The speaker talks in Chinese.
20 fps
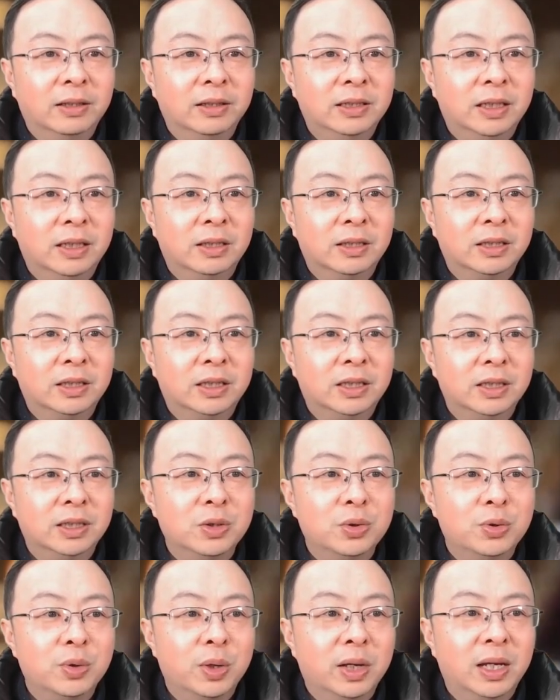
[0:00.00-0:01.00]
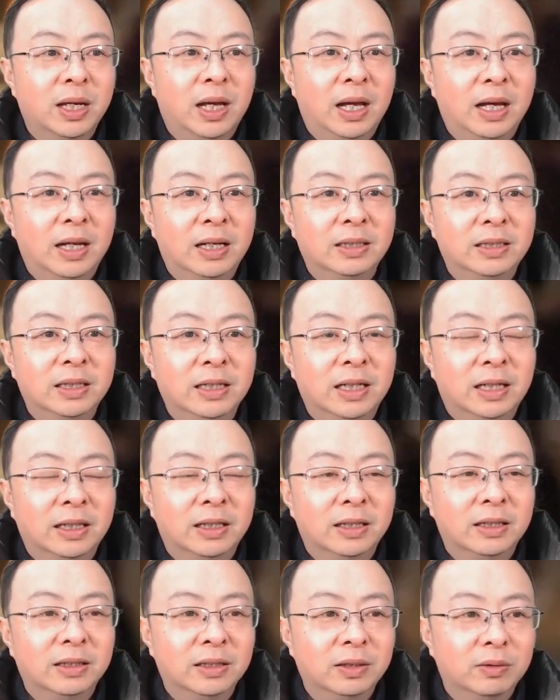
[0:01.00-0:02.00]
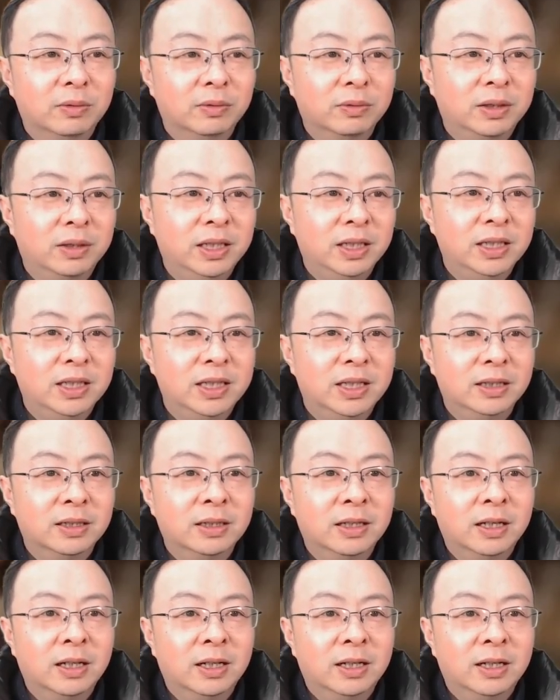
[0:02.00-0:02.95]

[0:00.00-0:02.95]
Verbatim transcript: 像石笋啊这样的这种地形